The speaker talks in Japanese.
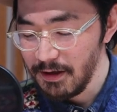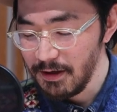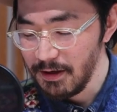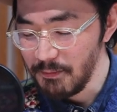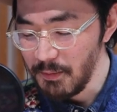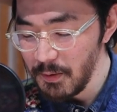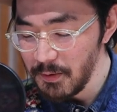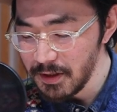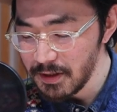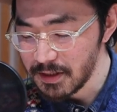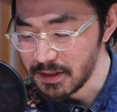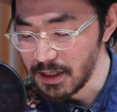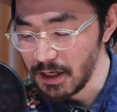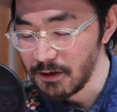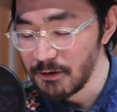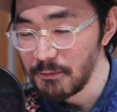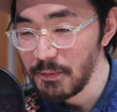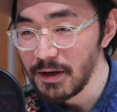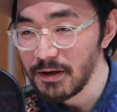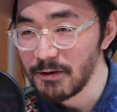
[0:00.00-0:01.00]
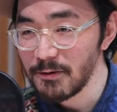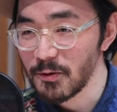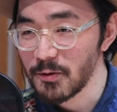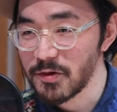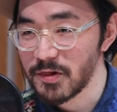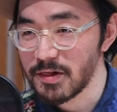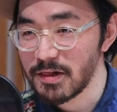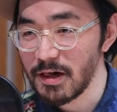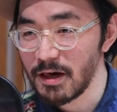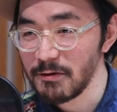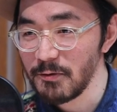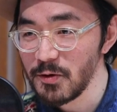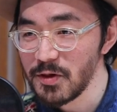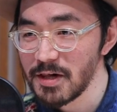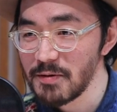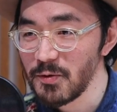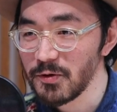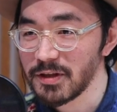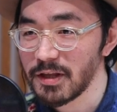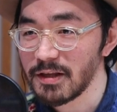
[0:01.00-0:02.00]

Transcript: 今までジェフ・ベックの「ジェ」の字も